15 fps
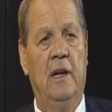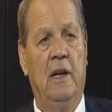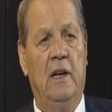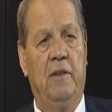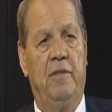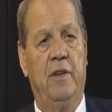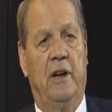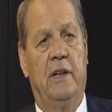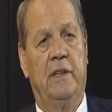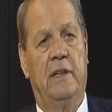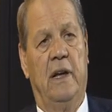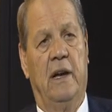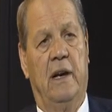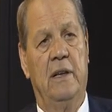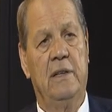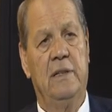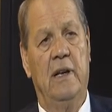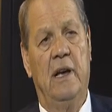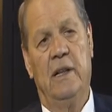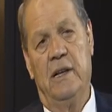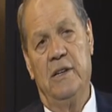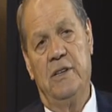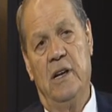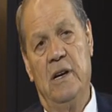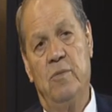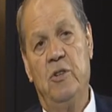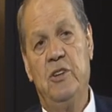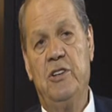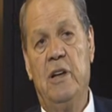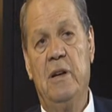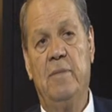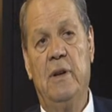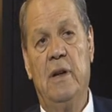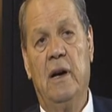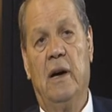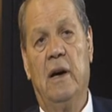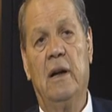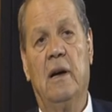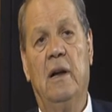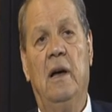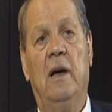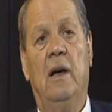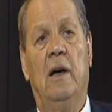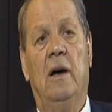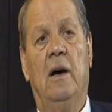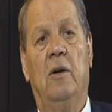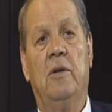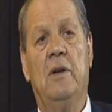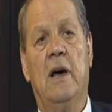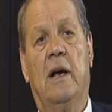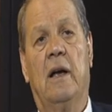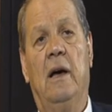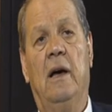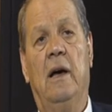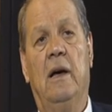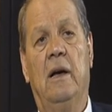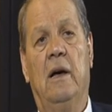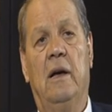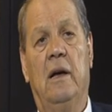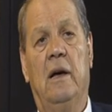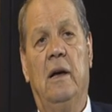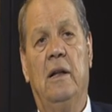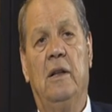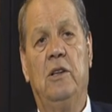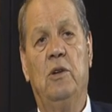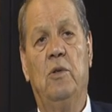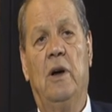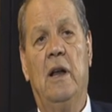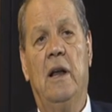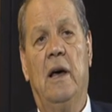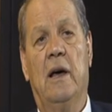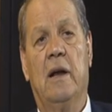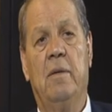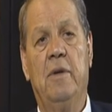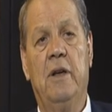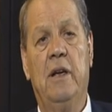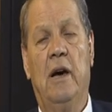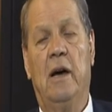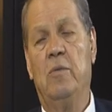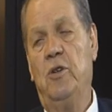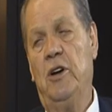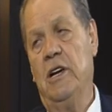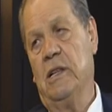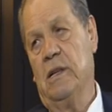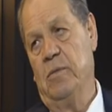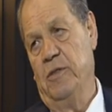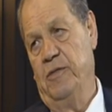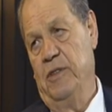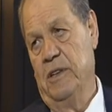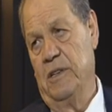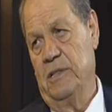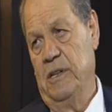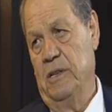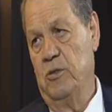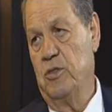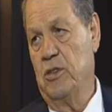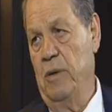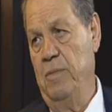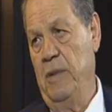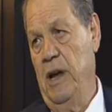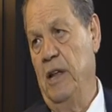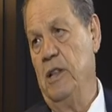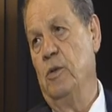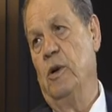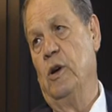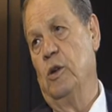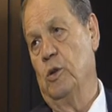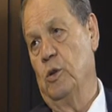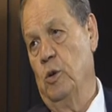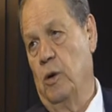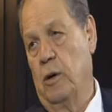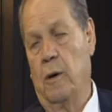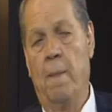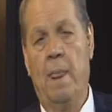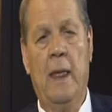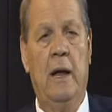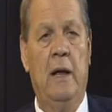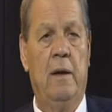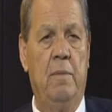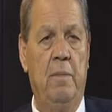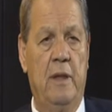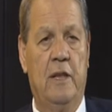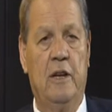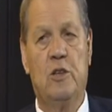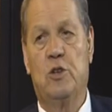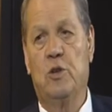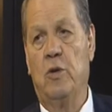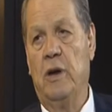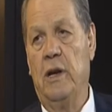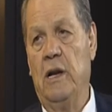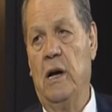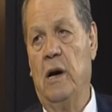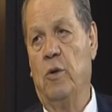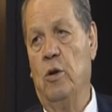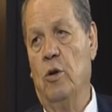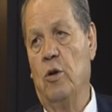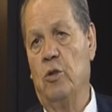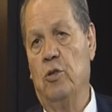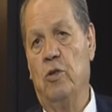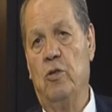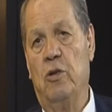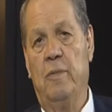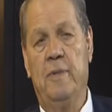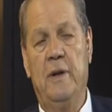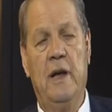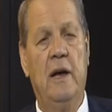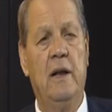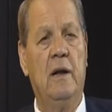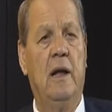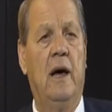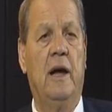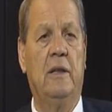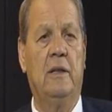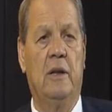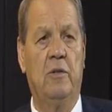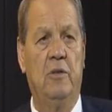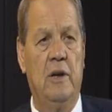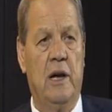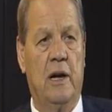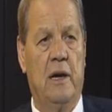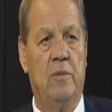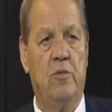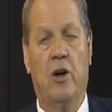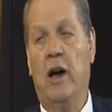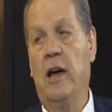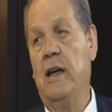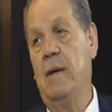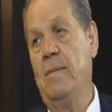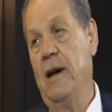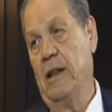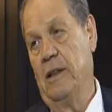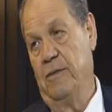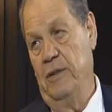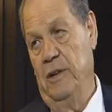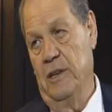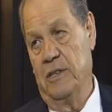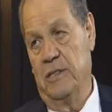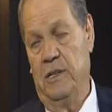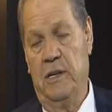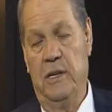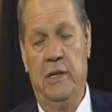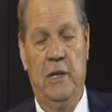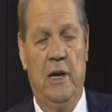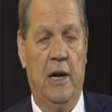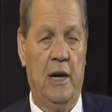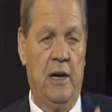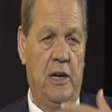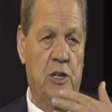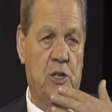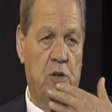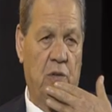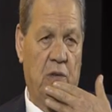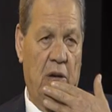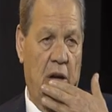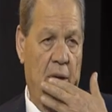في قطاع غزة هذا جانب والجانب الآخر هناك الدول آه، آه، العربية المحيطة بفلسطين نسميها دول الطوق نعم. مثل سوريا والأردن ولبنان أيضا هناك مخيمات فلسطينية يعيشوا فيها